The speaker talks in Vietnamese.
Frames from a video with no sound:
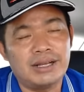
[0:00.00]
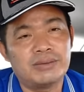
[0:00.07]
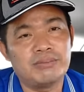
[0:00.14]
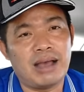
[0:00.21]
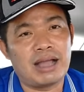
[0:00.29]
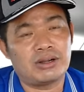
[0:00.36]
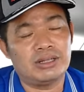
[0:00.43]

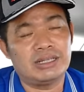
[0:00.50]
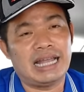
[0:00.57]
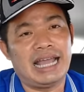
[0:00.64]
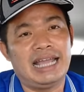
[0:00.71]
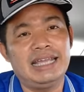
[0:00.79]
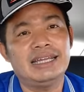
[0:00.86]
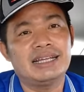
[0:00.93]
mà có
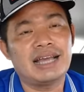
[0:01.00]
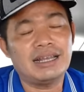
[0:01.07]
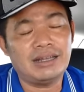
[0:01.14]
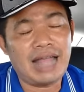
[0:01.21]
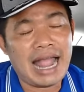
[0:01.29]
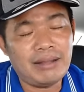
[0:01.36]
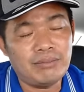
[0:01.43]
thể kết
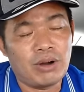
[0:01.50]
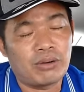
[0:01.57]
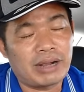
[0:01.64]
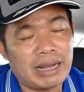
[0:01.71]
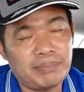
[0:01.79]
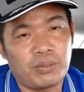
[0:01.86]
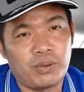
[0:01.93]
án một
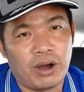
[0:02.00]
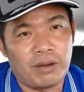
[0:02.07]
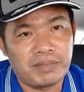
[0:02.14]
cách phù hợp